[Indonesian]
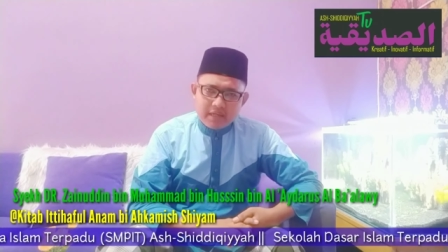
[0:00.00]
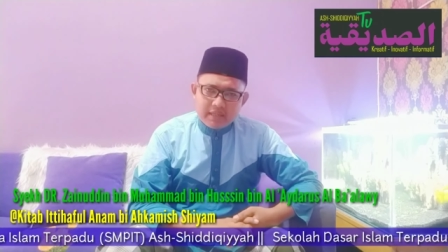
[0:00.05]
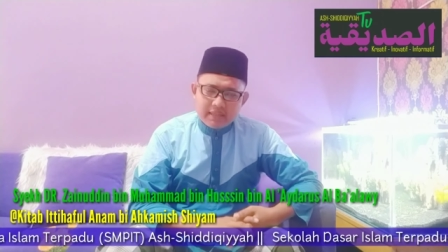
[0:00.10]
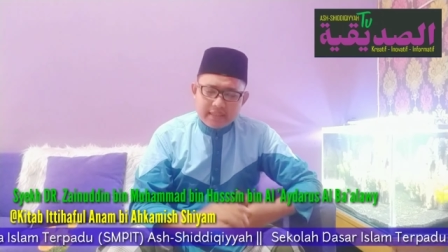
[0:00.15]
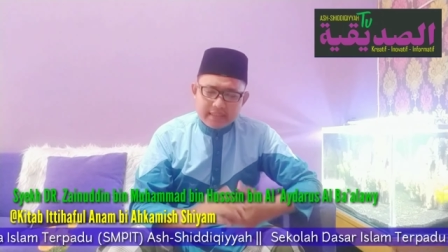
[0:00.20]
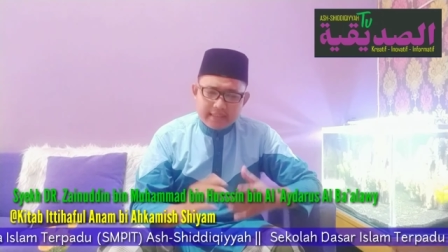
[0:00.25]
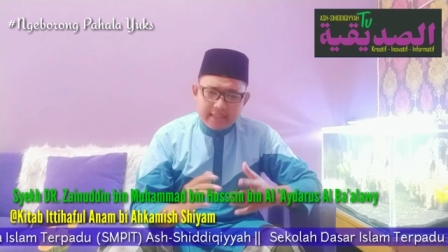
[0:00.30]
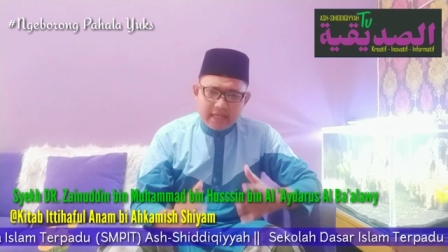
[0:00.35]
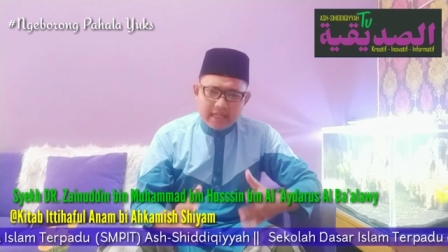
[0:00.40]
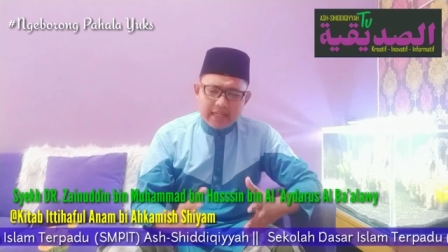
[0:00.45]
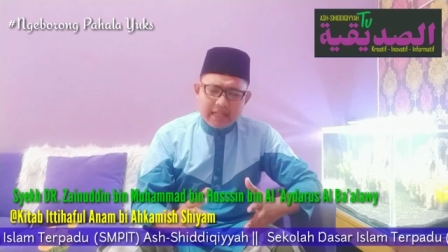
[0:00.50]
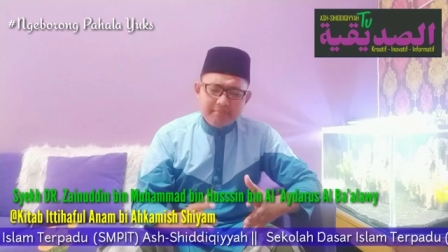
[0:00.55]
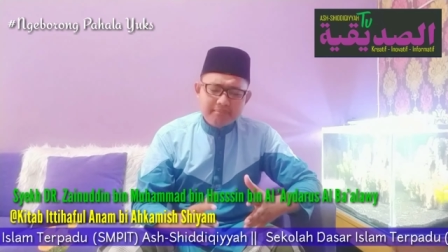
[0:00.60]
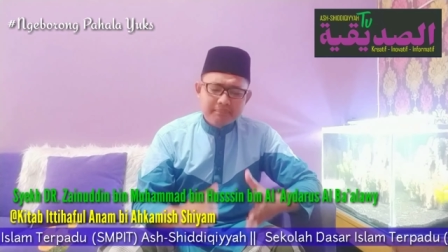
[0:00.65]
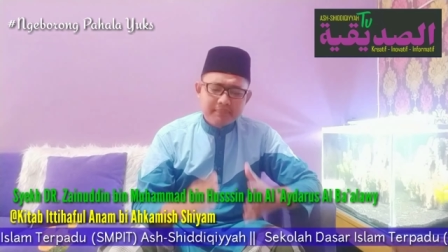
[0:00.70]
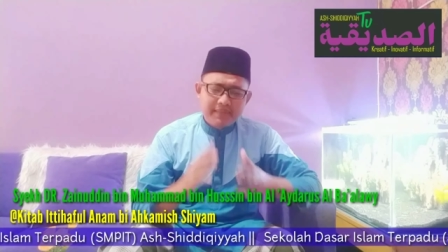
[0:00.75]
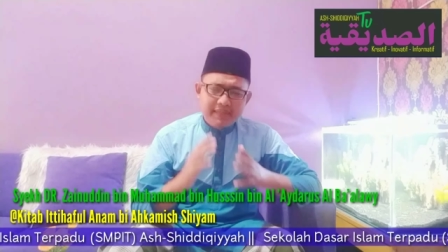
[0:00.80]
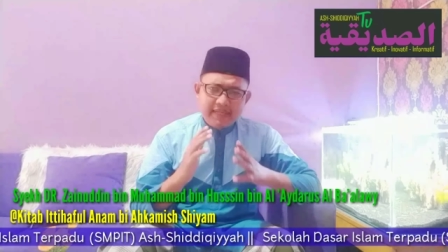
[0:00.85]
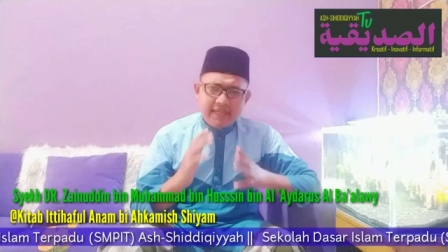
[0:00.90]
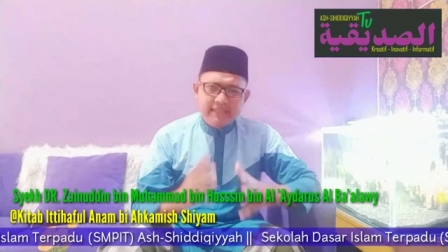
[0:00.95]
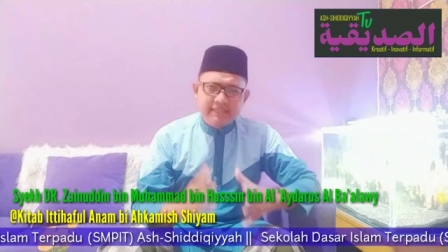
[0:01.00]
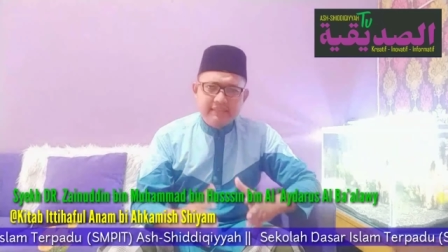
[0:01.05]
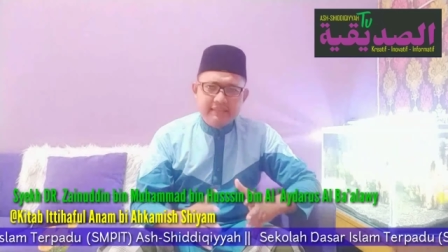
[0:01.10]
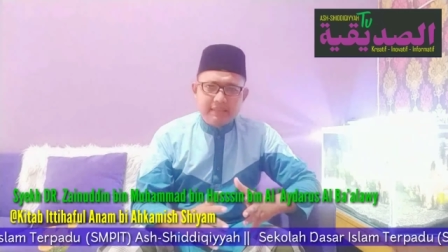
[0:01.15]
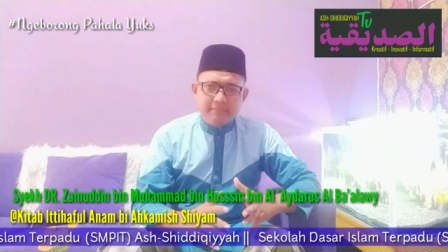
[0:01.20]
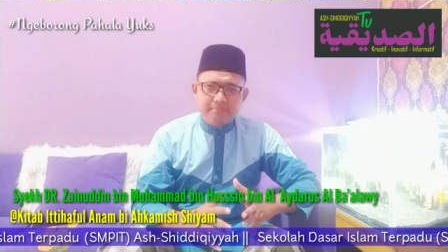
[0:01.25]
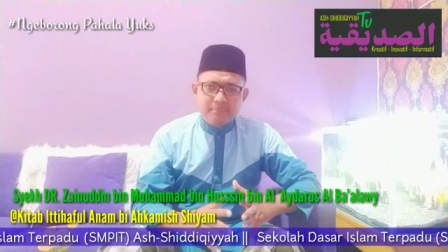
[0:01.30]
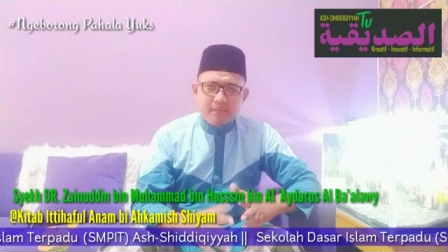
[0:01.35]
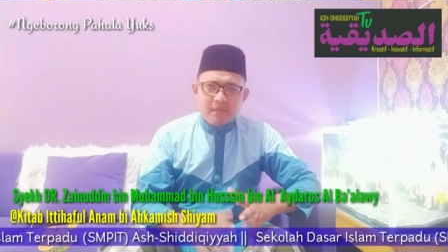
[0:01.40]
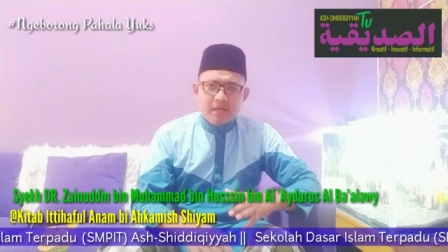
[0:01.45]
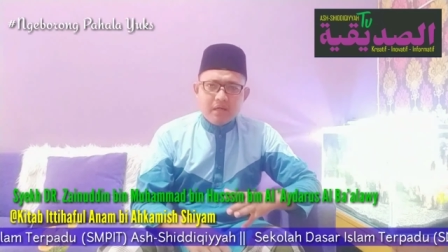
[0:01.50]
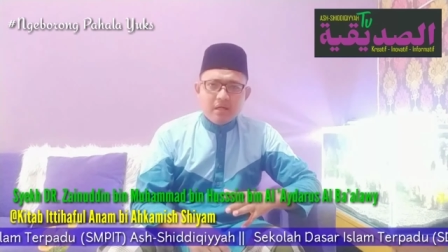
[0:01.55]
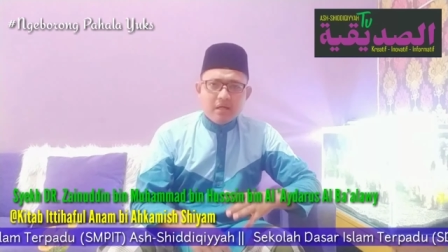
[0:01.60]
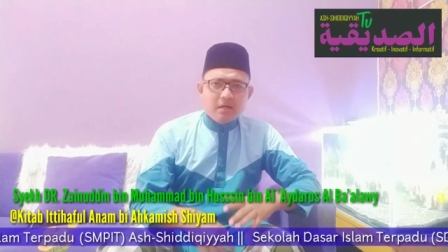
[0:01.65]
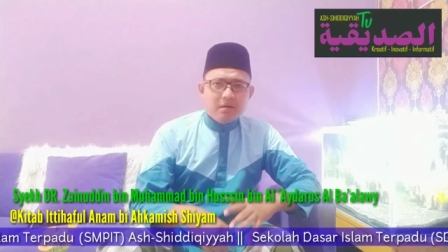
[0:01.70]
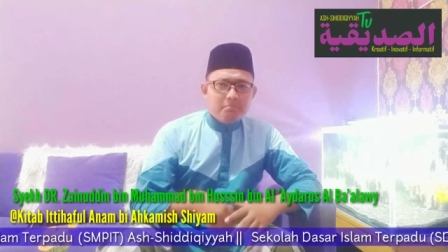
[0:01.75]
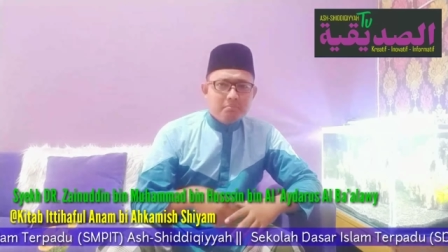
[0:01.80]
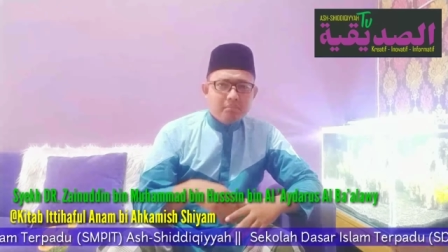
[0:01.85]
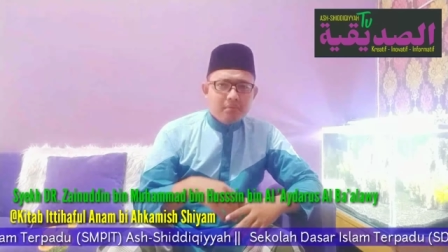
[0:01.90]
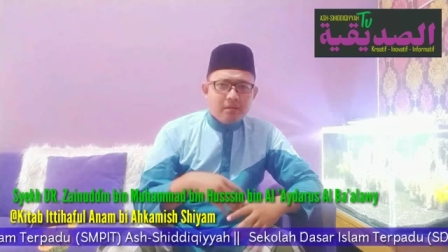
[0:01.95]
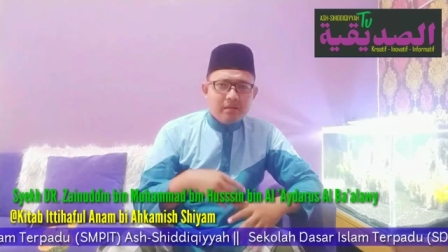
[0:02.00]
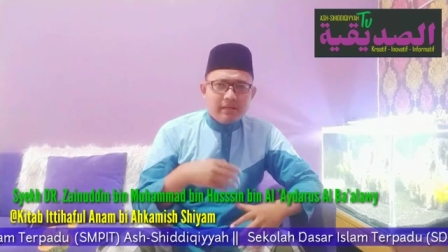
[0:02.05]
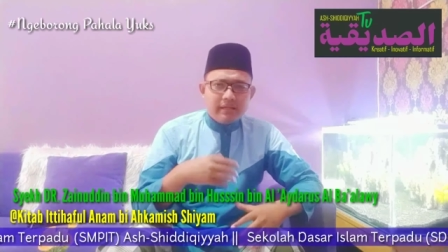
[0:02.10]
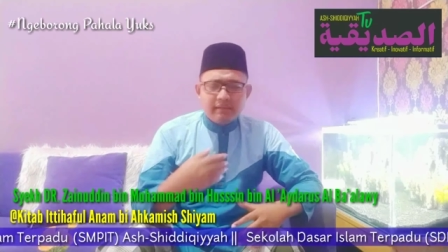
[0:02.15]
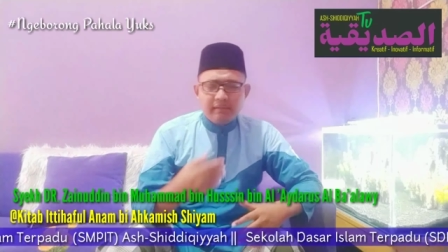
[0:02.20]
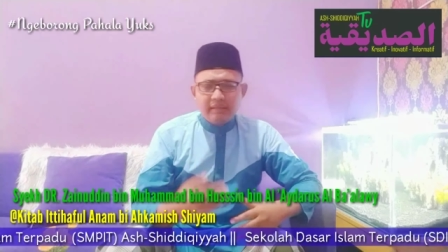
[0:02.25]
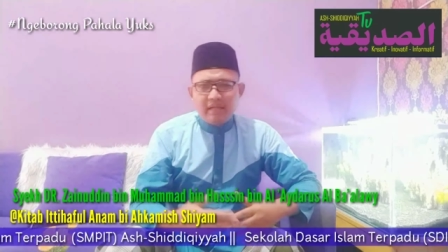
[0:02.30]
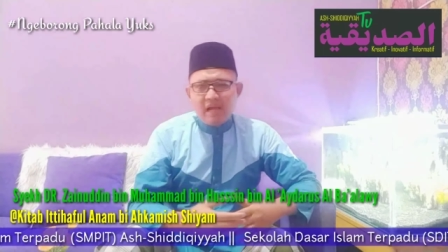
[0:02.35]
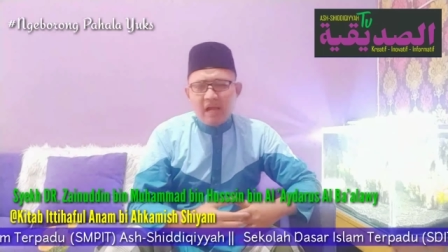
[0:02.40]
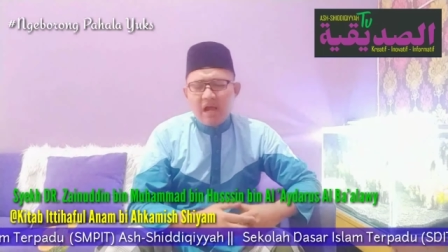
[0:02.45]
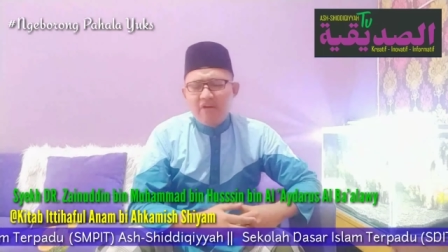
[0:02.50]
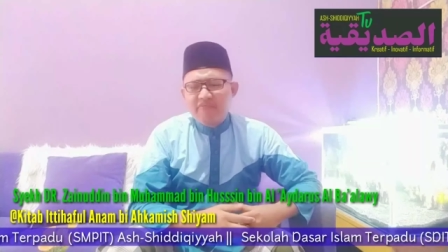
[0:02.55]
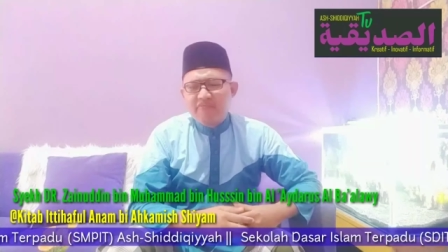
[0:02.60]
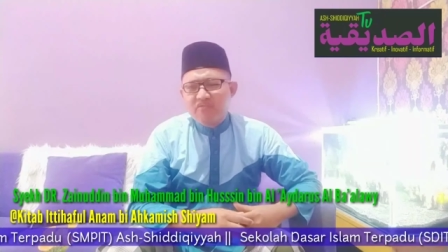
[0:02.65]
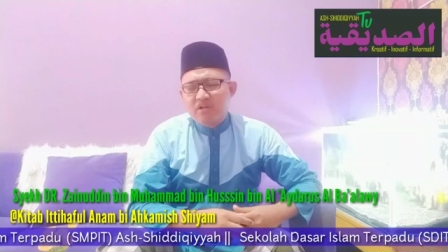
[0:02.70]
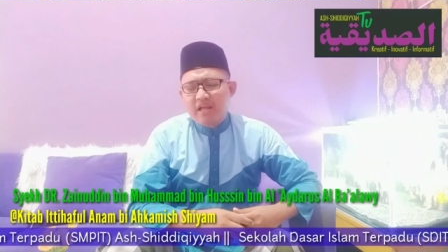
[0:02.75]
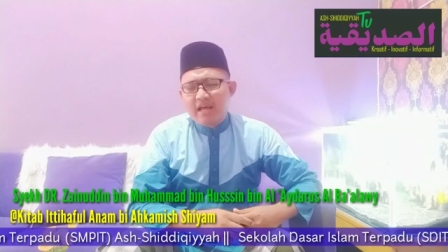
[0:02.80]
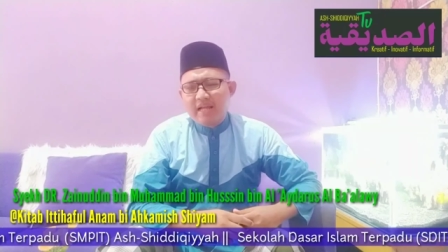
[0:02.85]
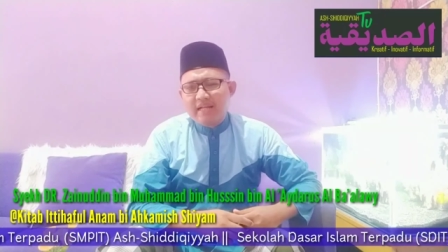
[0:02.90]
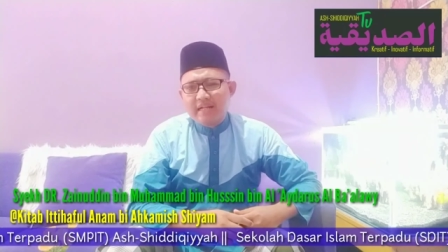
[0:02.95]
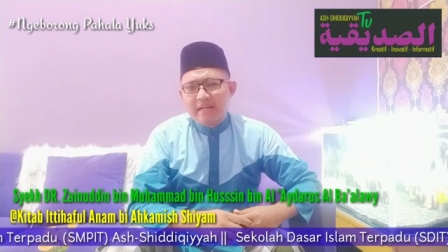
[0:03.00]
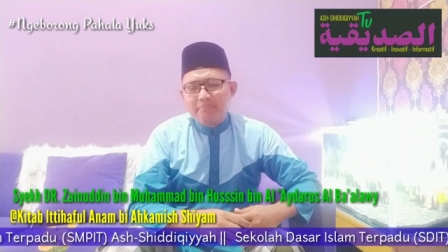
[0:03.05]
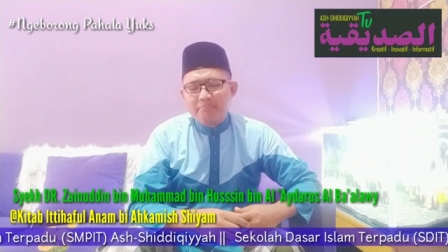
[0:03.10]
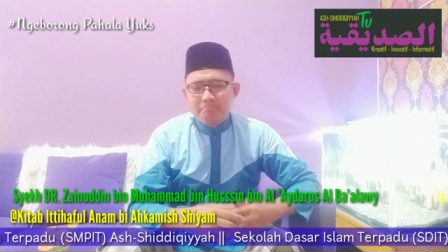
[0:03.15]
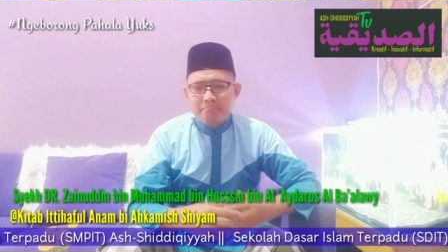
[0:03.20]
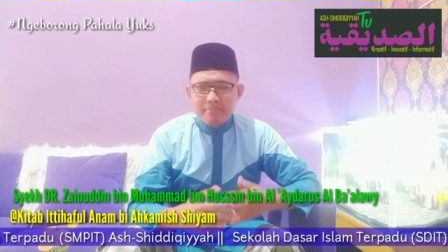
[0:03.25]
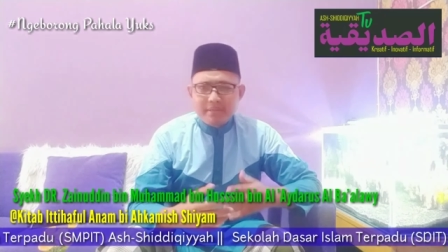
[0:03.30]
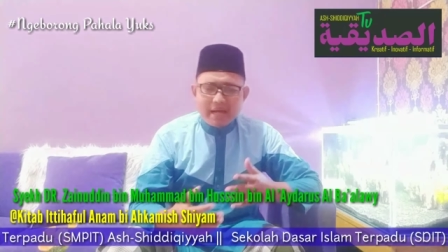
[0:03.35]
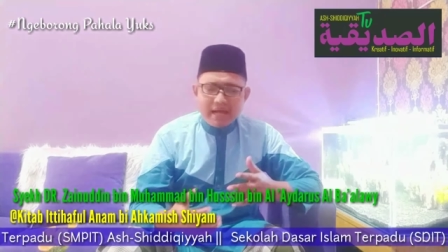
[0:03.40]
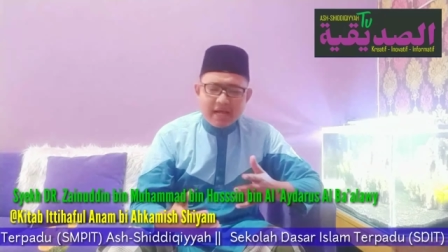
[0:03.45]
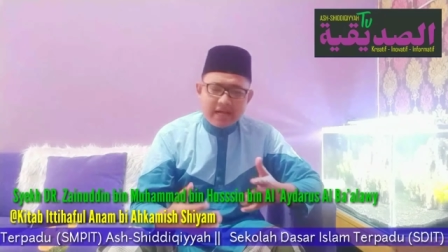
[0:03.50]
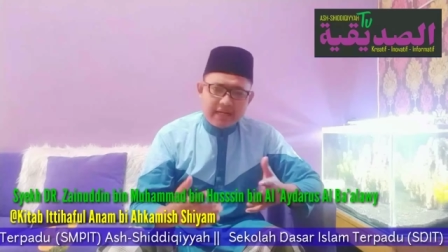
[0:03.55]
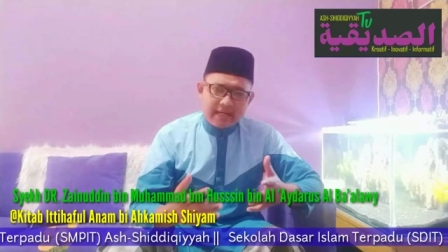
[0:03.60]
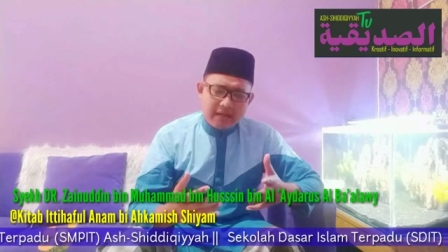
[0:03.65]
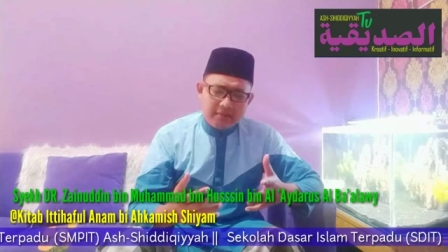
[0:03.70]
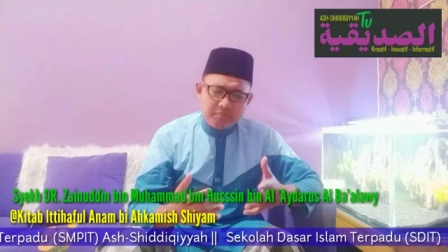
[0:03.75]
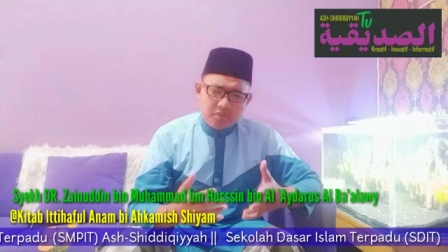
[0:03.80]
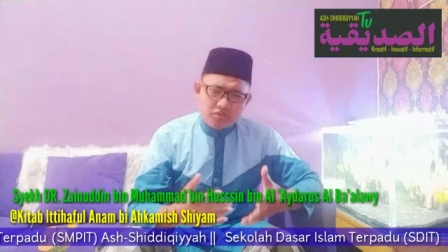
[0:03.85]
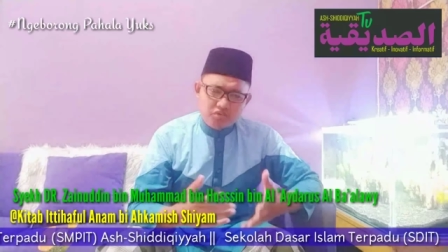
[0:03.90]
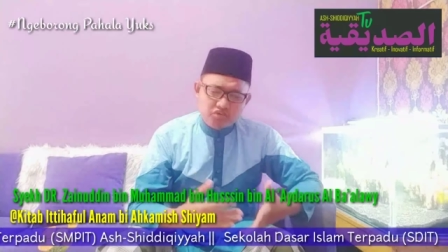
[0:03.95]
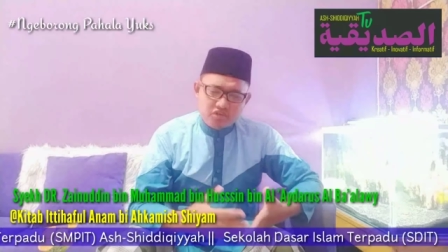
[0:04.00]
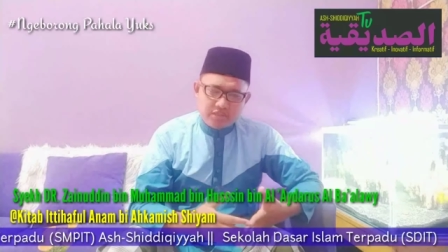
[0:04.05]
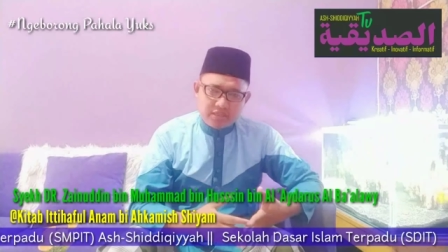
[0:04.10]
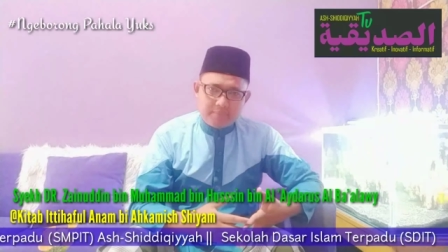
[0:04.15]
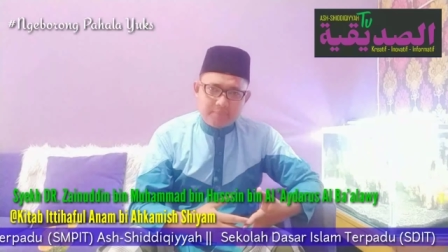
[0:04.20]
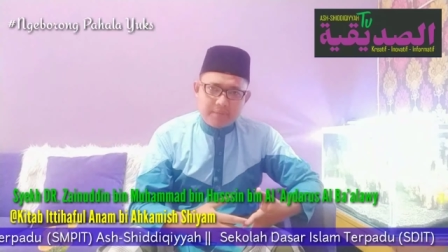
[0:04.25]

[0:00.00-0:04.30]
Di dalam kitab Ittihaful Anam bi Ahkamis